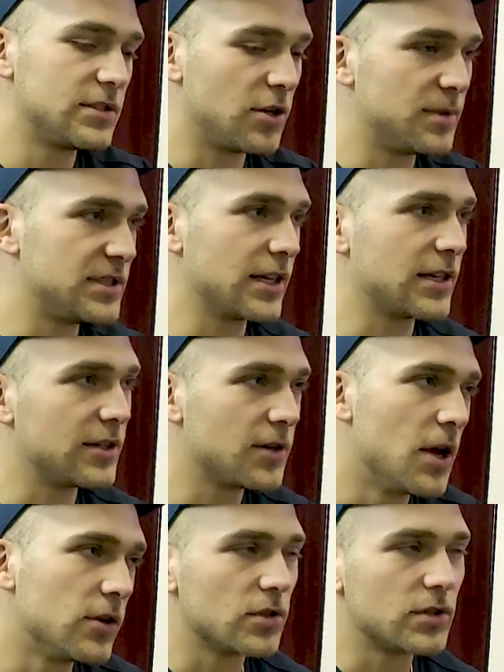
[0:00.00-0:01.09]
zrobić takich
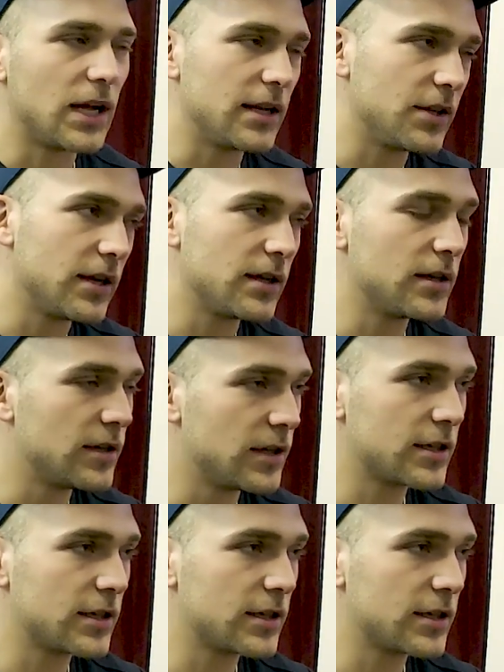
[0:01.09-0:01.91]
totalnie e,